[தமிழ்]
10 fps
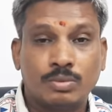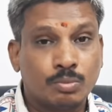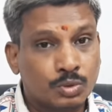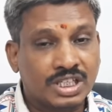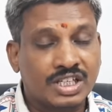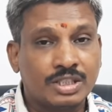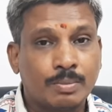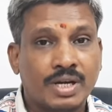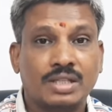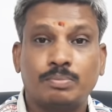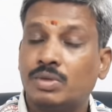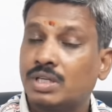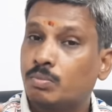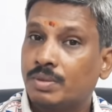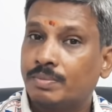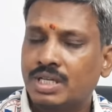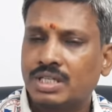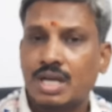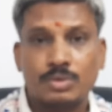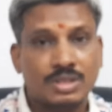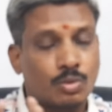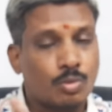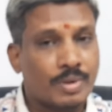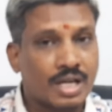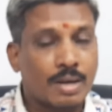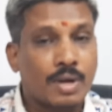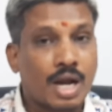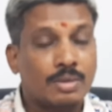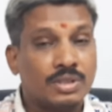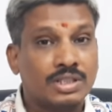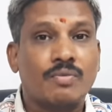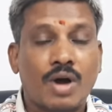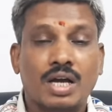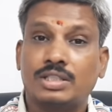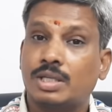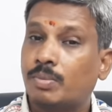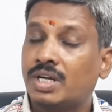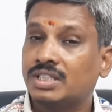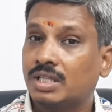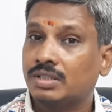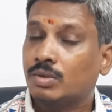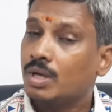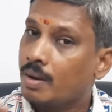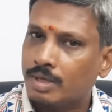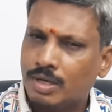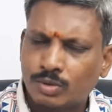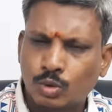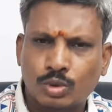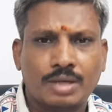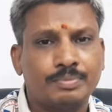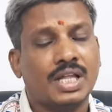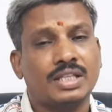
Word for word: உச்சநீதிமன்றம் பெண்களின் சொத்துரிமைக்கு ஆதரவாக தீர்ப்பளித்தது நல்லதொரு தொடக்கத்தை